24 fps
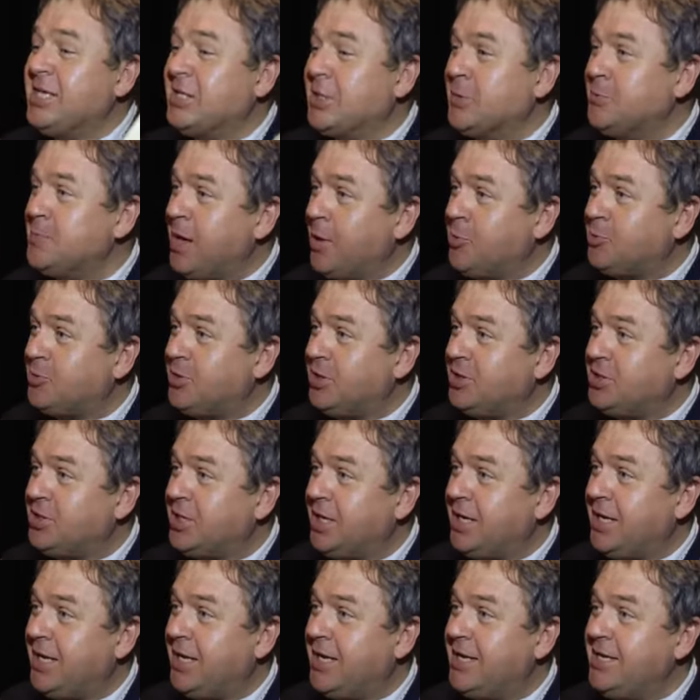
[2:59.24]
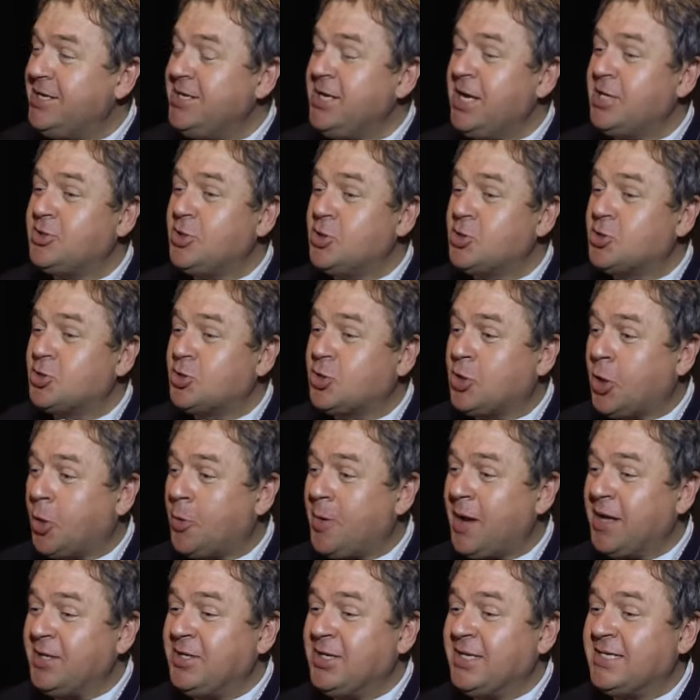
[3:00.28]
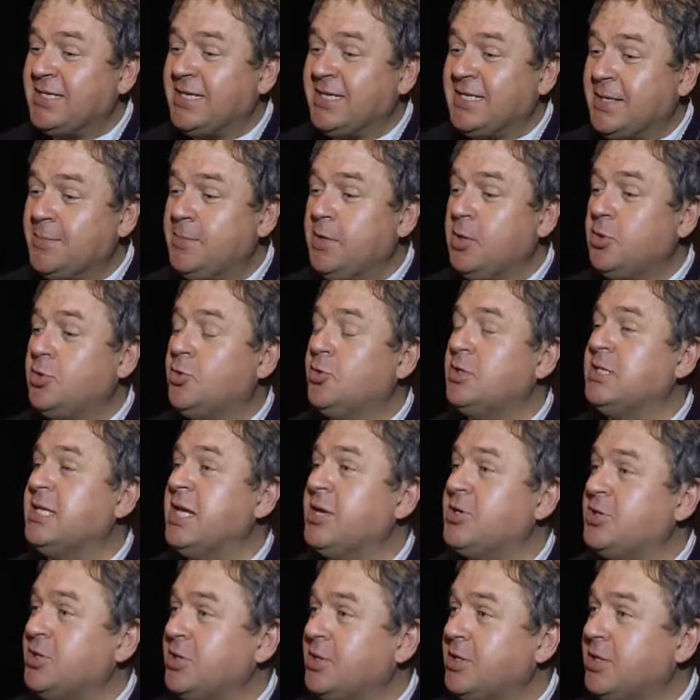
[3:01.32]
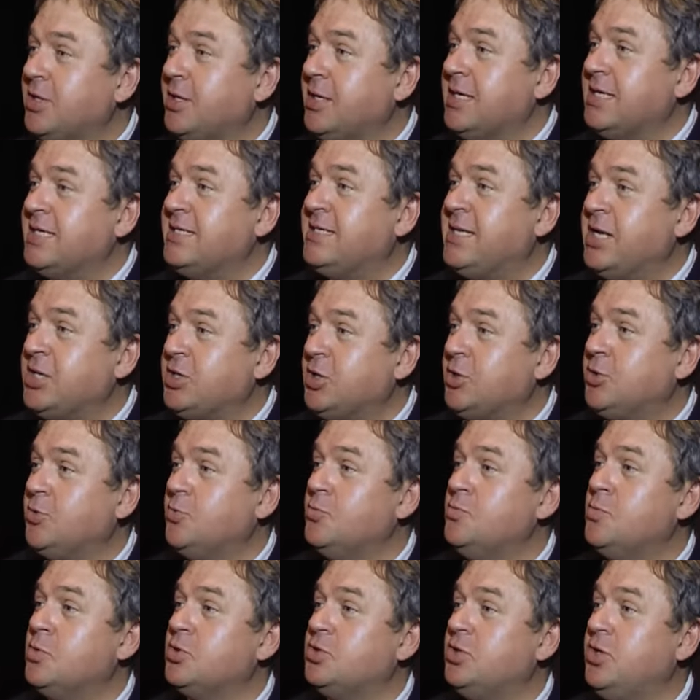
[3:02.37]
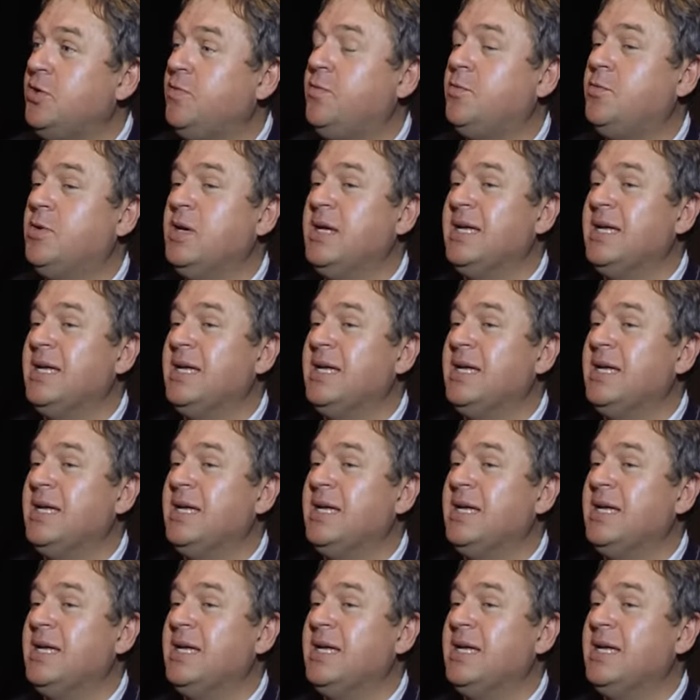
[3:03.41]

są nauczyciele, nie jest szkoła, nie system, to zeszyt. Zeszyt umożliwił